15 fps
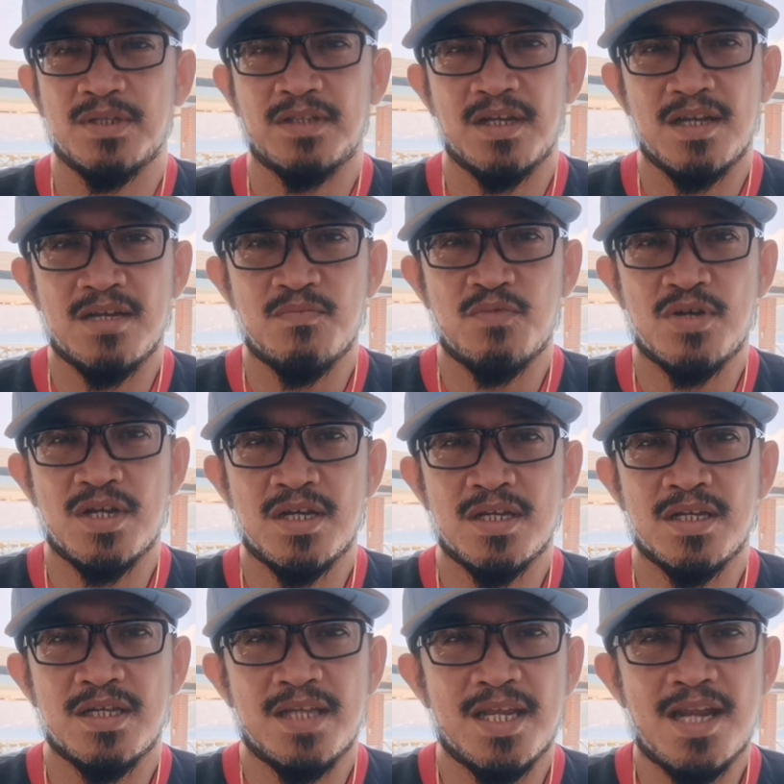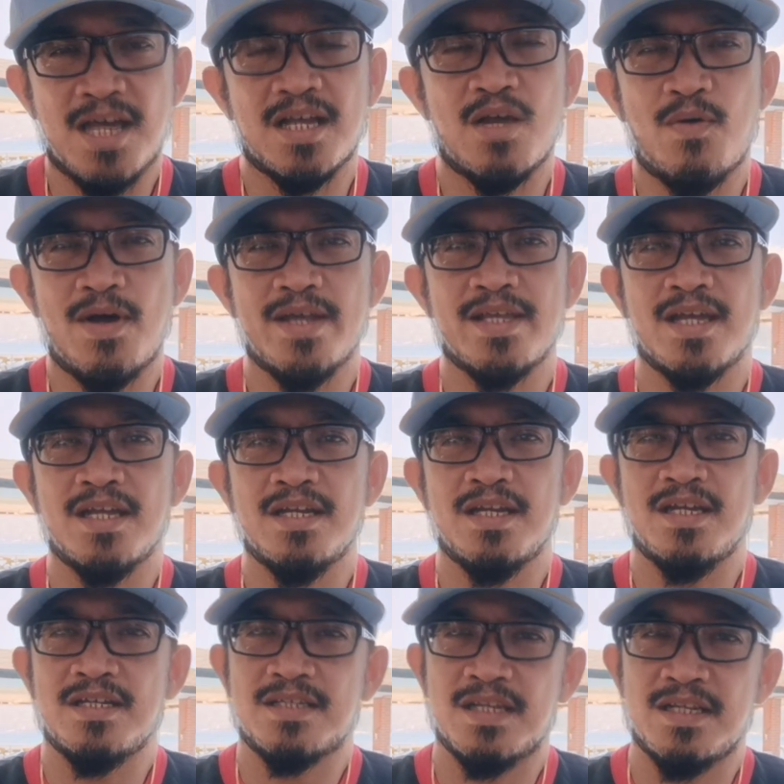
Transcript: matagal mo nang ginagawa yan, I